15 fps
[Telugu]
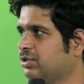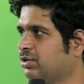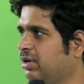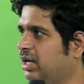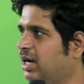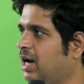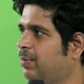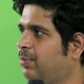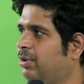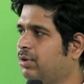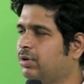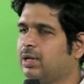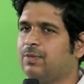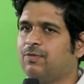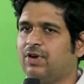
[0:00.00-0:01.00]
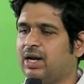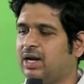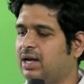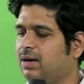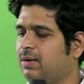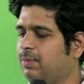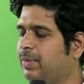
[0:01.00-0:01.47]
సో ఇలా పోవటం
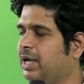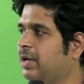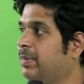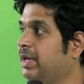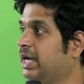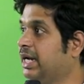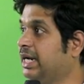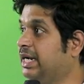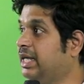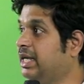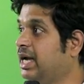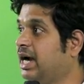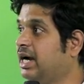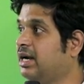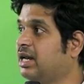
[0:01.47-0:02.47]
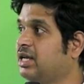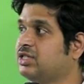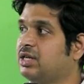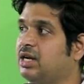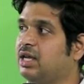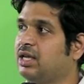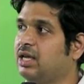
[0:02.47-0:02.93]
వల్ల బేబీకి
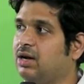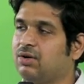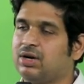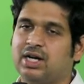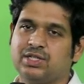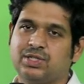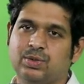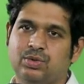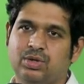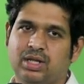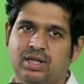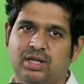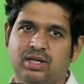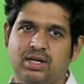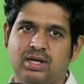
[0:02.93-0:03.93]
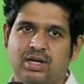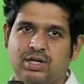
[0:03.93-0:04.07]
డీహైడ్రేషన్ అయ్యే అవకాశం ఉంటుంది